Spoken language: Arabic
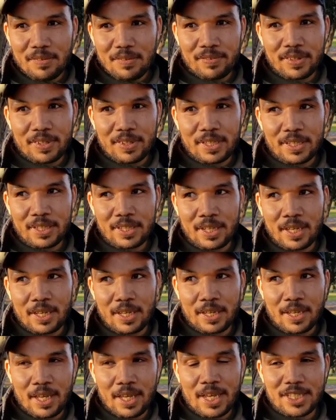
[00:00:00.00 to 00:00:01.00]
في
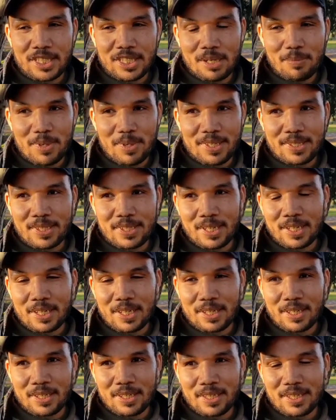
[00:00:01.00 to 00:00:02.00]
احج
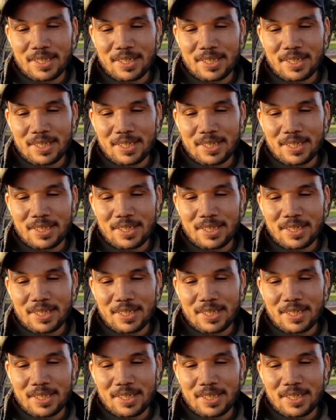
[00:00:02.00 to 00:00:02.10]
المسه